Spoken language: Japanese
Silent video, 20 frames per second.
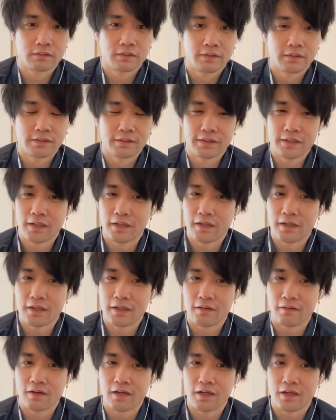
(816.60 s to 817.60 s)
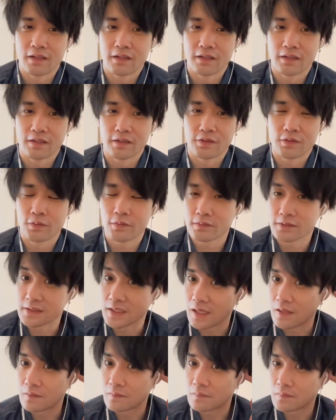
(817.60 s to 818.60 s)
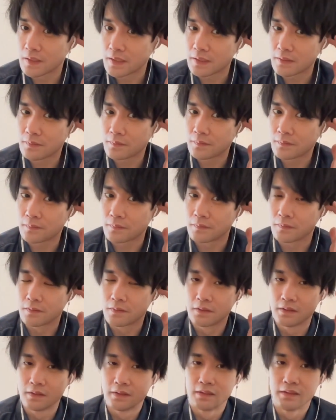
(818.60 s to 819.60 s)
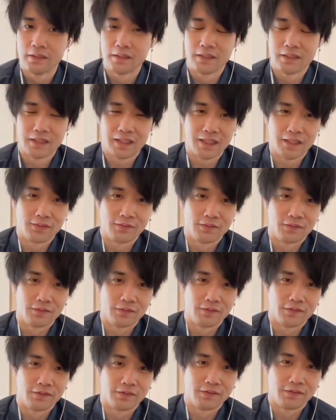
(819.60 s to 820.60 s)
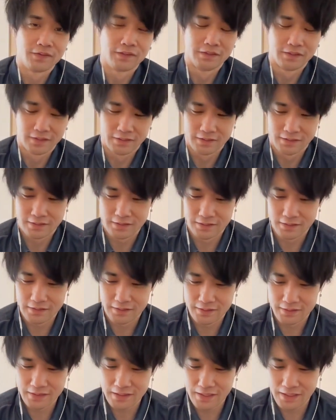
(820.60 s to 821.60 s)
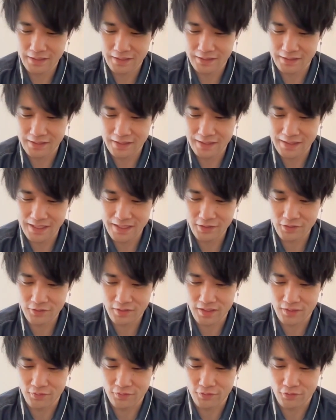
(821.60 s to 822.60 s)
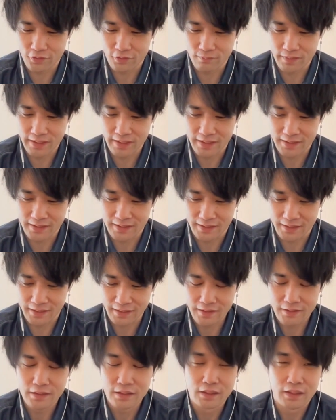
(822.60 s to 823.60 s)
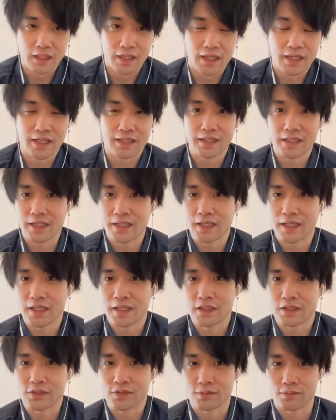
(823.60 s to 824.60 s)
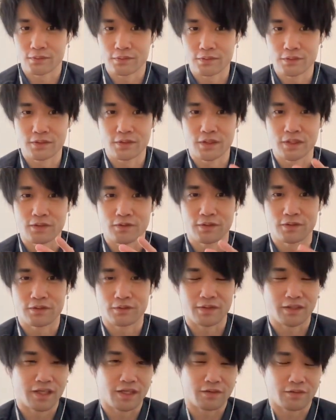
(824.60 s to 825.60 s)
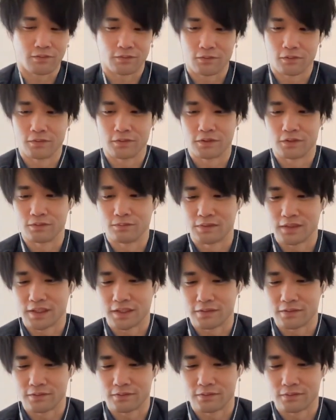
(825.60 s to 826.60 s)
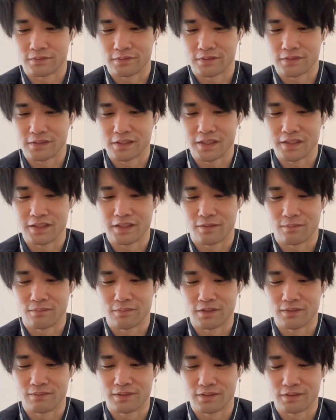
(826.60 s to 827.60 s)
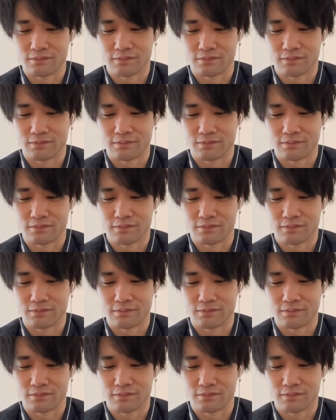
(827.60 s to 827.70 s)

であれやわなんか協力3割のあのななんとかの表面やったっけあれでその次の人に回復を残すみたいなやった覚えてます